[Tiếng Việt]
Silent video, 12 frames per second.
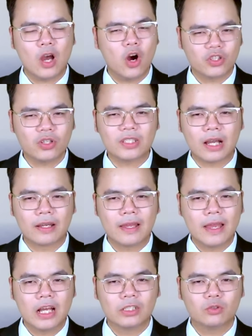Họ cho rằng
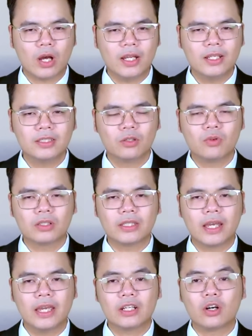Tòa án hình sự quốc
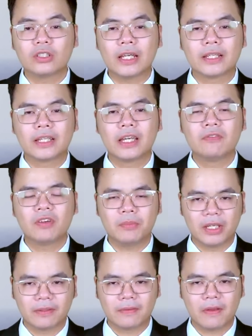tế có thành kiến với
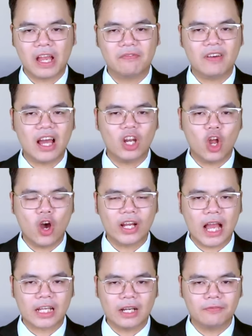mình và lo
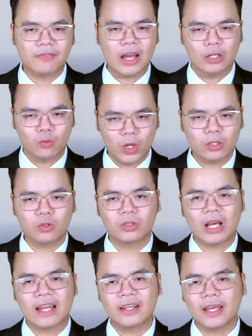ngại các phán quyết của
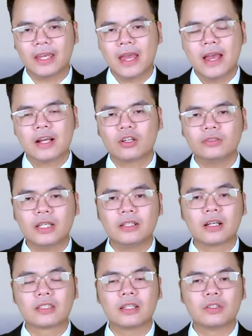tòa án này có thể
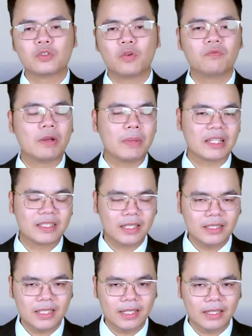được sử dụng về mặt
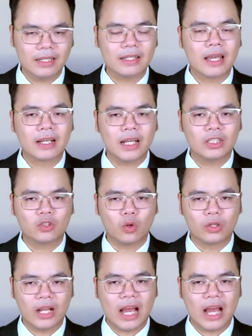chính trị để gây tổn